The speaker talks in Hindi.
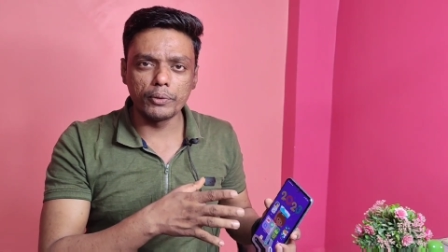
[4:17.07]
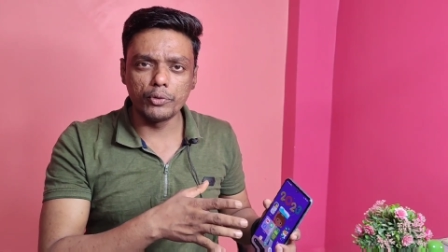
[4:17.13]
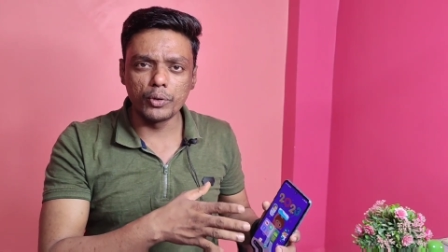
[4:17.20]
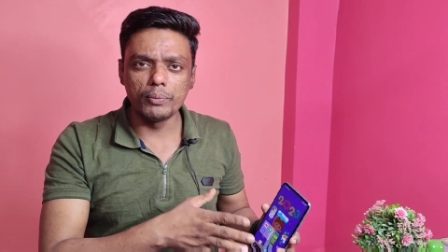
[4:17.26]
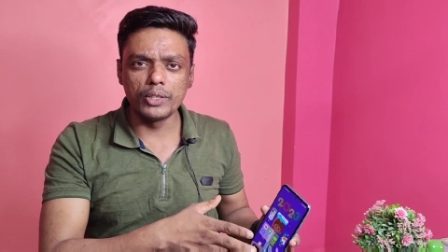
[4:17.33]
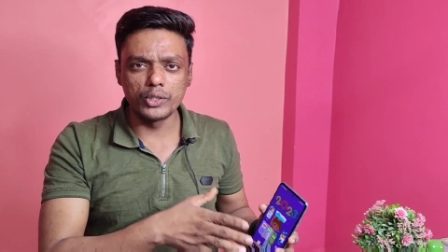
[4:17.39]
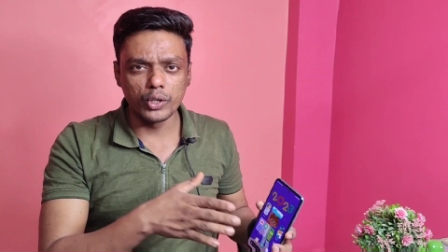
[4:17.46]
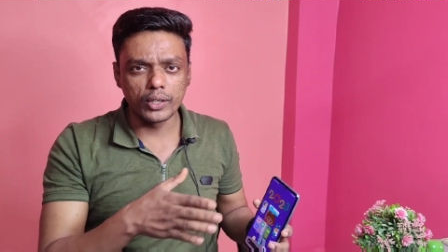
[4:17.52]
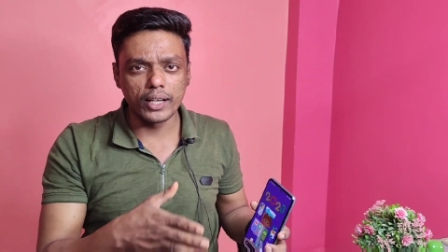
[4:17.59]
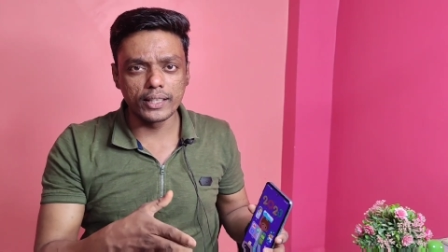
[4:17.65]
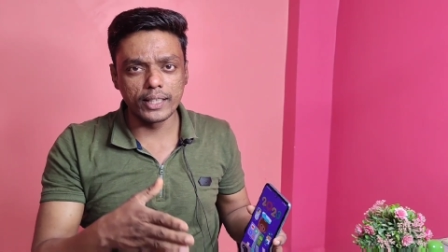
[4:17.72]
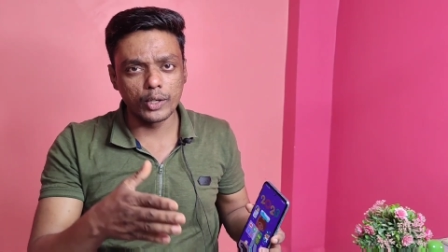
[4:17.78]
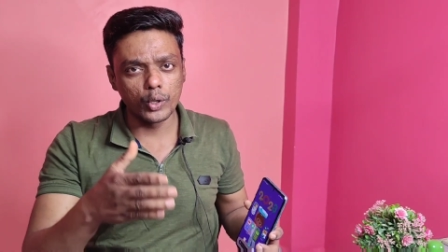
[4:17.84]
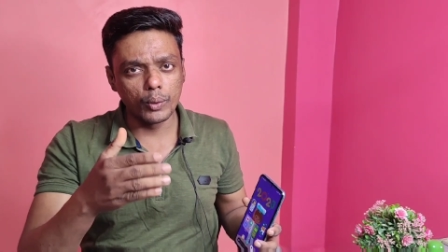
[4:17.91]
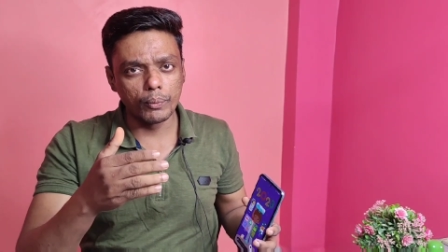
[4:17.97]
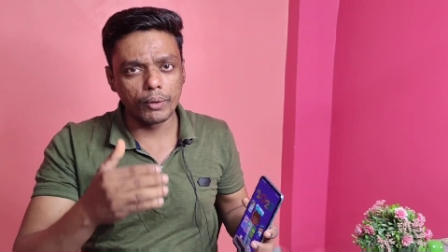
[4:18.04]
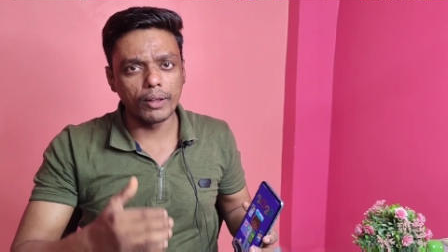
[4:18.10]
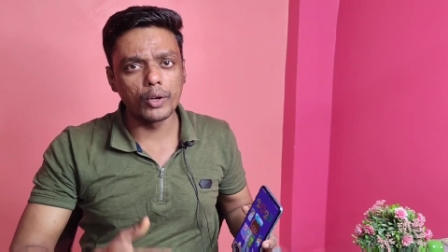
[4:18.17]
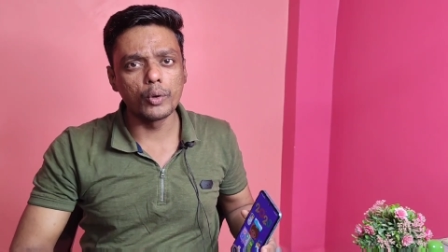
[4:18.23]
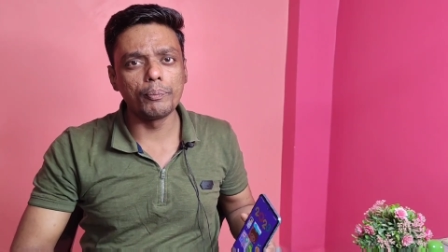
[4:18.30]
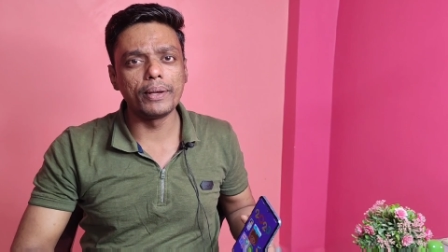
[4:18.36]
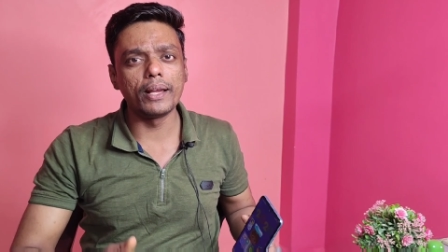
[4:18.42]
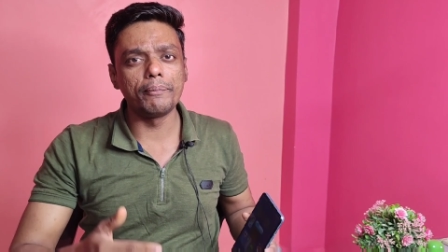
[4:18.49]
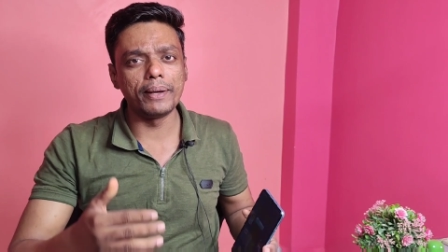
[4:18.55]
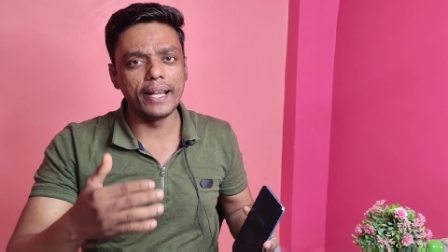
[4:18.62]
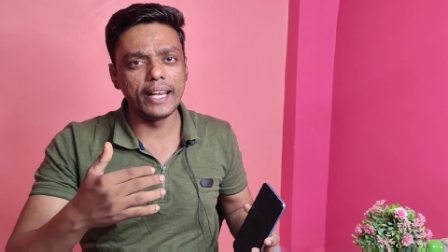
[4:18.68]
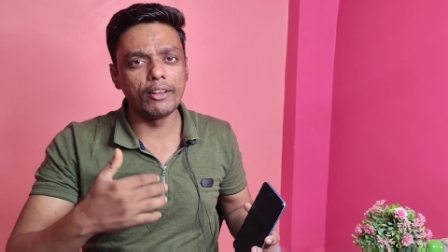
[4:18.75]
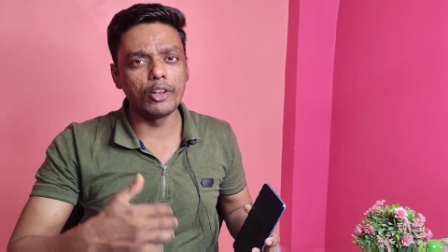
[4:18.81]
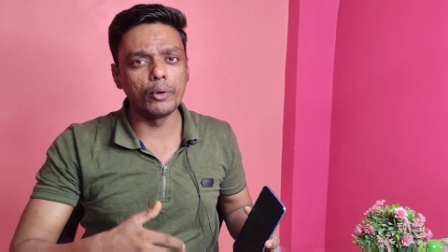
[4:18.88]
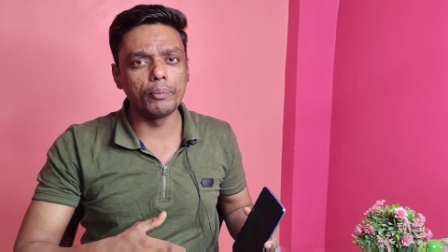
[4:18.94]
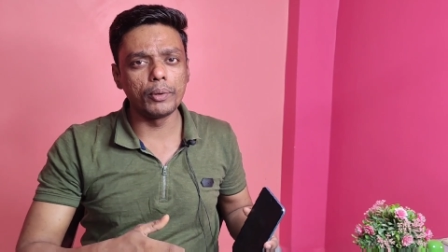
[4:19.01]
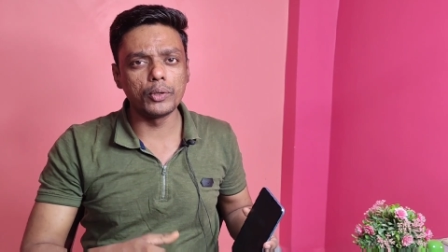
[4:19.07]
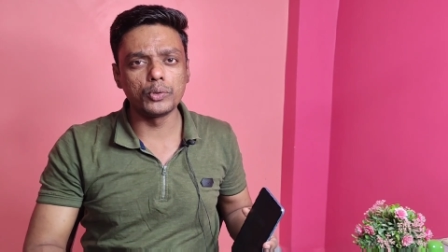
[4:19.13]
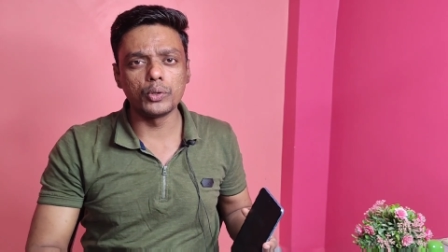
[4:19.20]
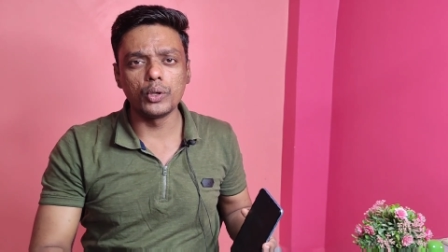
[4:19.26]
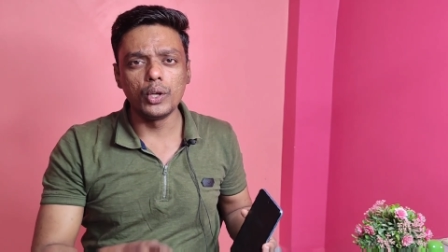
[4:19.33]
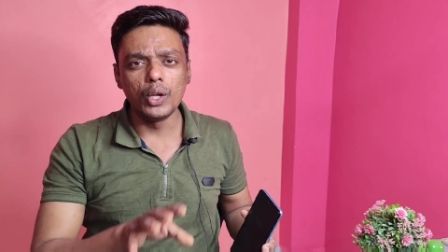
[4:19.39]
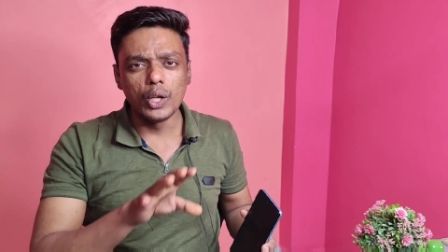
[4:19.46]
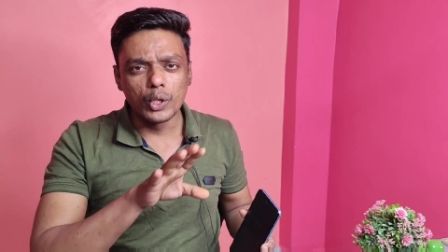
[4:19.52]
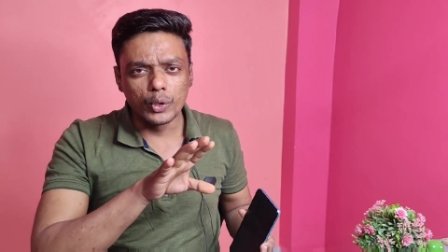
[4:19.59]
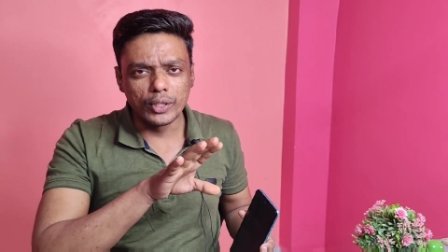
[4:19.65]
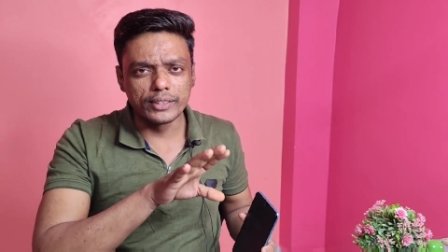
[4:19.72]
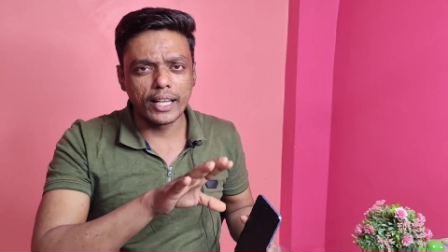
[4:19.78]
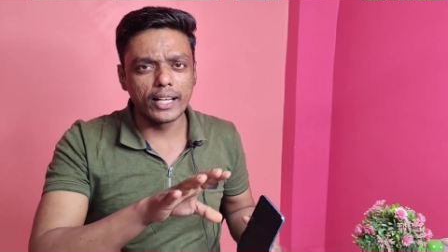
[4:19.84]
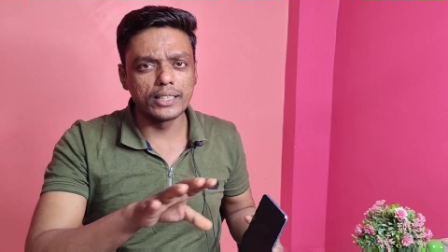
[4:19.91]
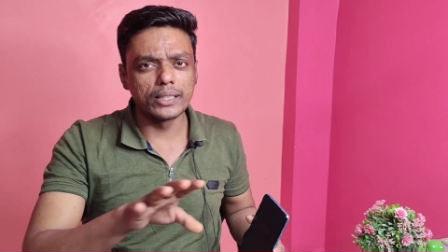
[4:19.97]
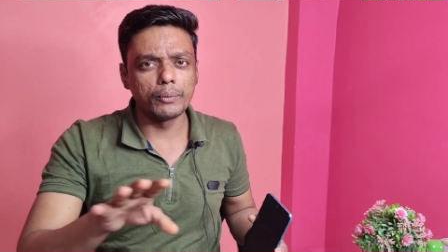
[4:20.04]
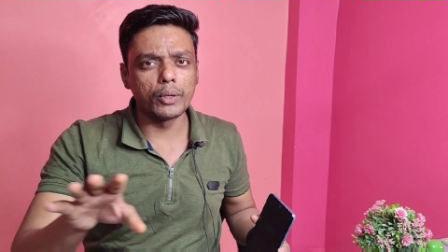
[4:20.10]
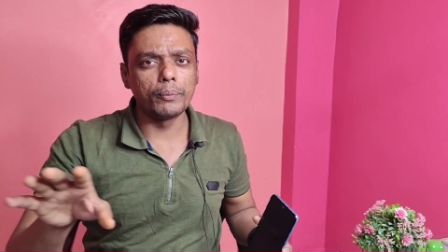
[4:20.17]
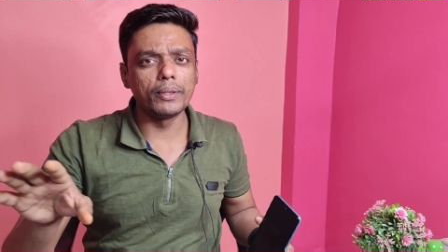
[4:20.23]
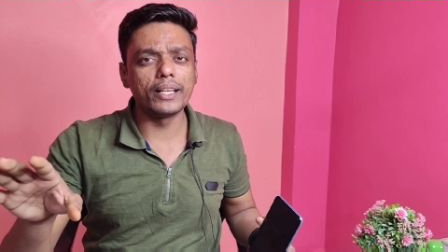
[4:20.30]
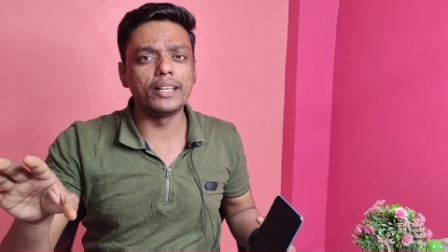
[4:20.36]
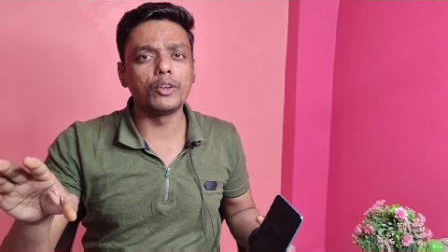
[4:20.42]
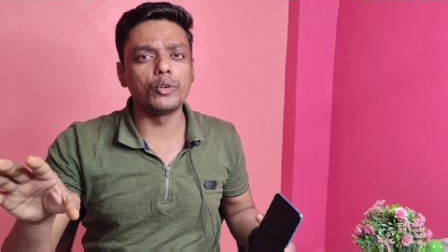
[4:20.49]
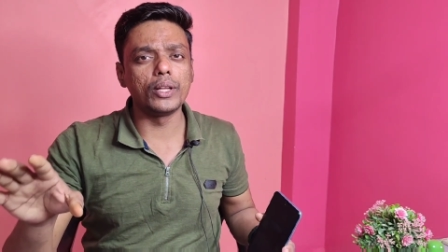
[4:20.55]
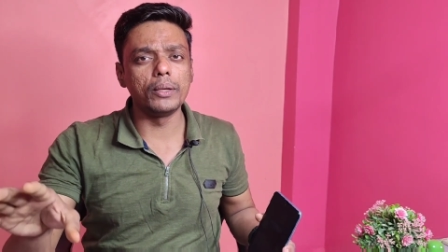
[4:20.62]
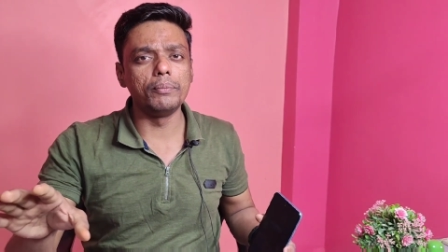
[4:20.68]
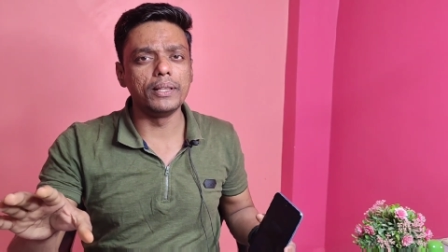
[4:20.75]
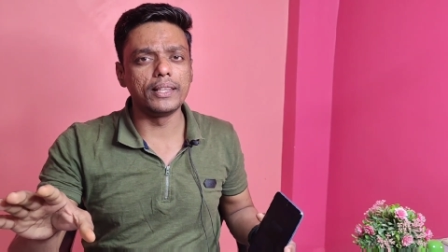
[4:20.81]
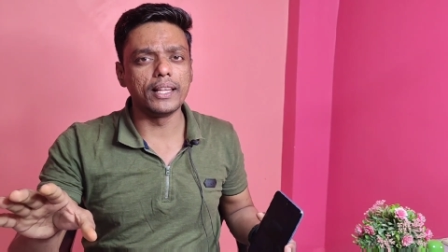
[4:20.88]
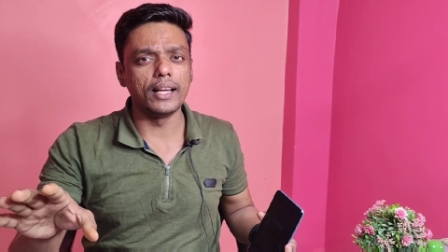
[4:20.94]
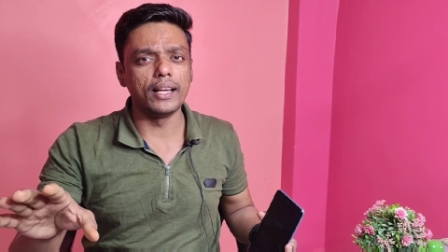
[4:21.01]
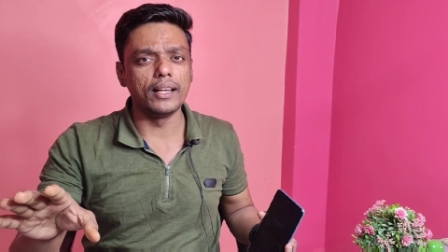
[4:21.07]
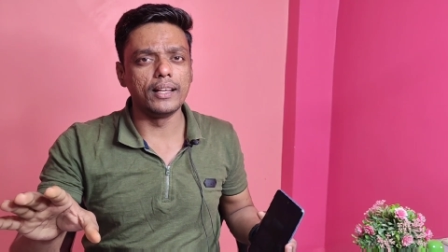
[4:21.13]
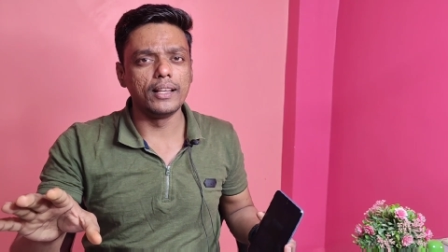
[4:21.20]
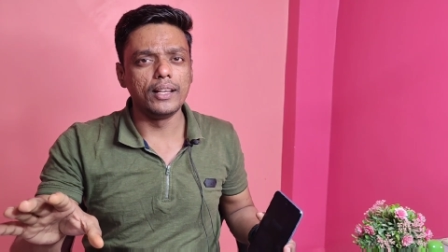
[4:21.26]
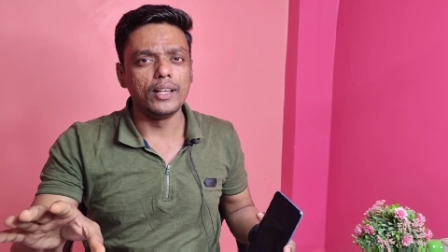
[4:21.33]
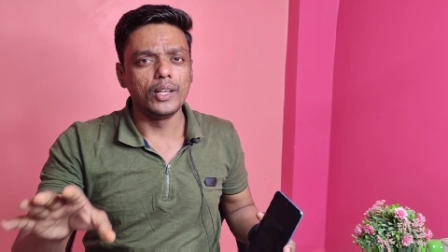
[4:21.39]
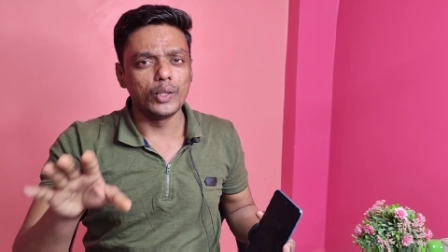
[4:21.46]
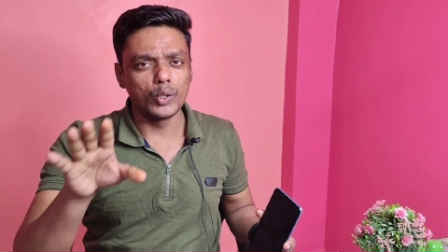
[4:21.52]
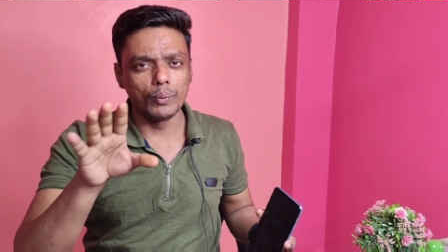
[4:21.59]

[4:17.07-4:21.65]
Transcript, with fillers: को अपने फोन में इंस्टॉल करते हैं ग्लोबल वालों पर या फिर इंडिया वालों पर दोस्तों तो ये सारा सपोर्ट हमें देखने को नहीं मिलता है